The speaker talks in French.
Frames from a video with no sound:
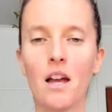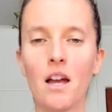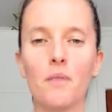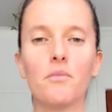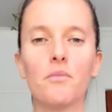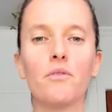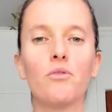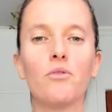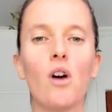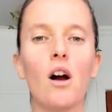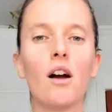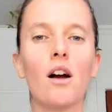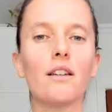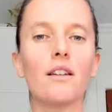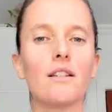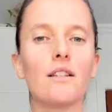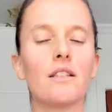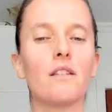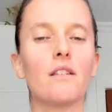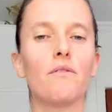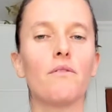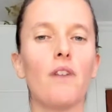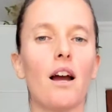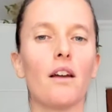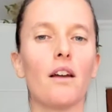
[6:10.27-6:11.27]
Puis voir qu'est-ce
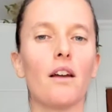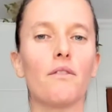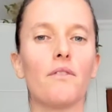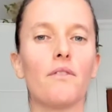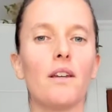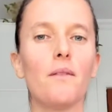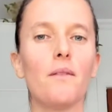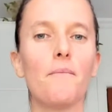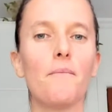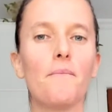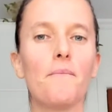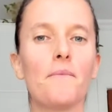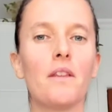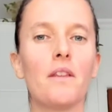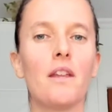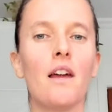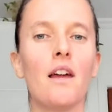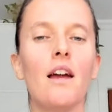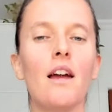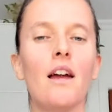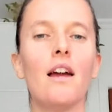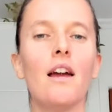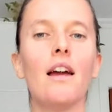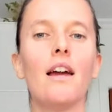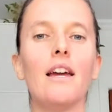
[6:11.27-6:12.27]
qui va arriver.
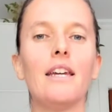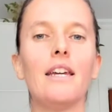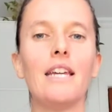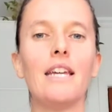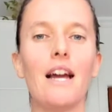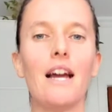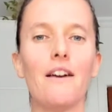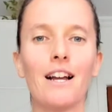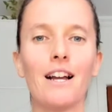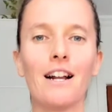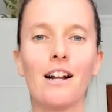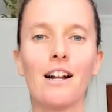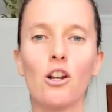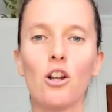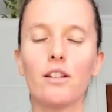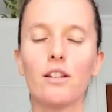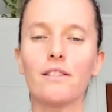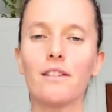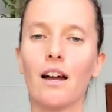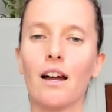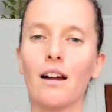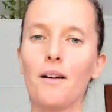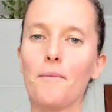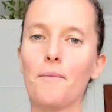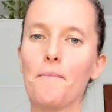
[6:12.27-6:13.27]
Et avec le
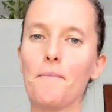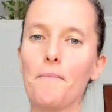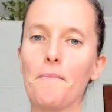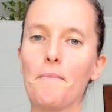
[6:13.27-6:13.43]
temps,